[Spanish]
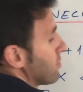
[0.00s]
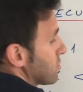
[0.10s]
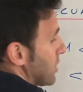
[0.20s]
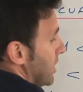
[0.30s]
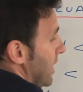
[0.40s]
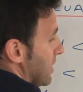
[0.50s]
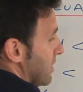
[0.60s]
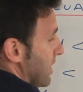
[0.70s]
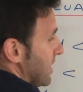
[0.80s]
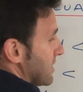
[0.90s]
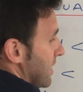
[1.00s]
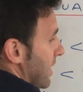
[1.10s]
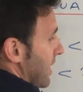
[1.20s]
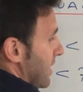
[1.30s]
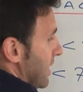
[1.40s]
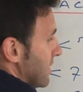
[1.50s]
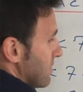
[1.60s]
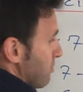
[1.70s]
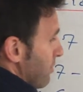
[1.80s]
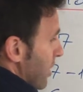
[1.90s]
sería 3x
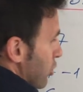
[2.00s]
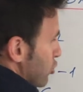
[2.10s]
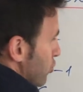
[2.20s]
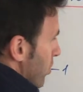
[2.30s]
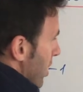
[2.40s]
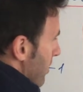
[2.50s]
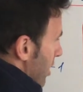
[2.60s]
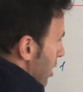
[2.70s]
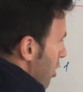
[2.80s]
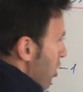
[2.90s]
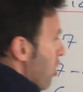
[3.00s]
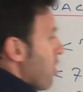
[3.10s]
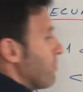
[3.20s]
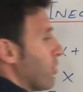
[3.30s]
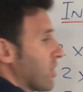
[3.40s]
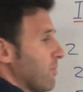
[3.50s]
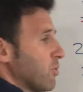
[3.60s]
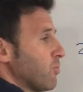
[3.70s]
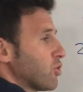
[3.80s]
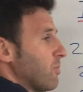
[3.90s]
menos 9, porque hemos
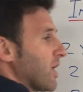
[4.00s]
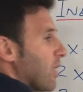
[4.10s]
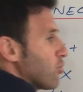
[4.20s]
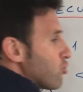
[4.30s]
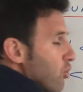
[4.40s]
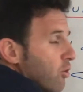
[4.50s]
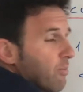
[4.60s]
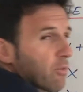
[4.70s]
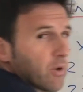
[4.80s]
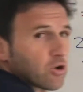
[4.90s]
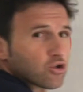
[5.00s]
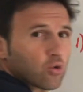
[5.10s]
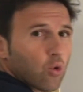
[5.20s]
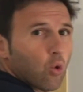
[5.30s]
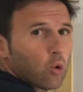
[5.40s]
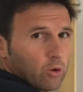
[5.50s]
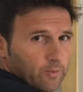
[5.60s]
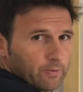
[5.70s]
multiplicado todo por menos 1.